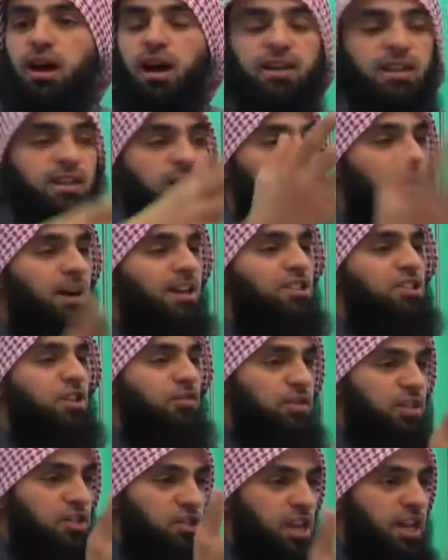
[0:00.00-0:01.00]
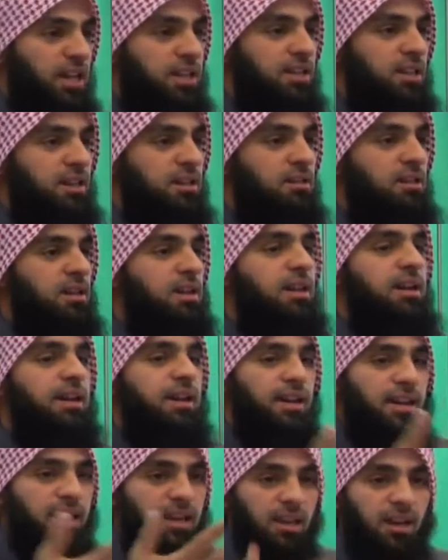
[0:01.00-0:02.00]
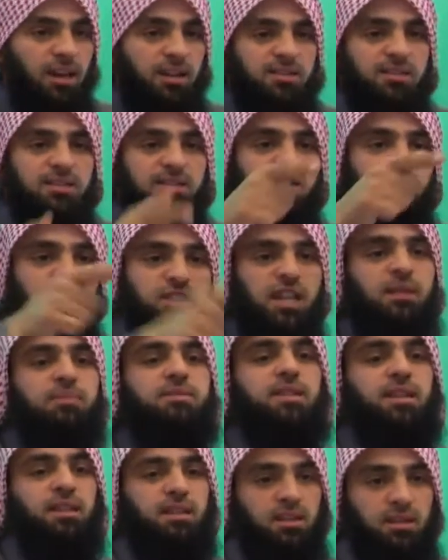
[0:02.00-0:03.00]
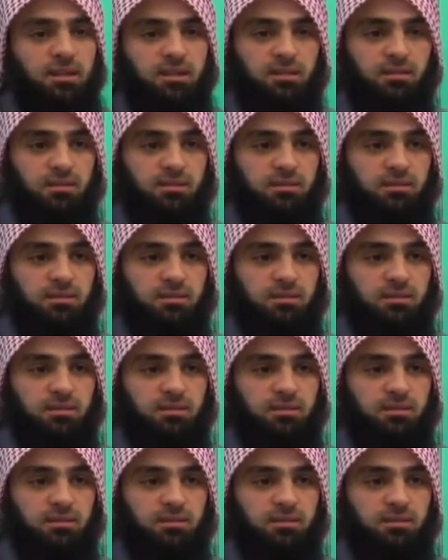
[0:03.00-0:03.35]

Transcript: einer Gemeinschaft nicht ändern, eher sie sich selbst ändern.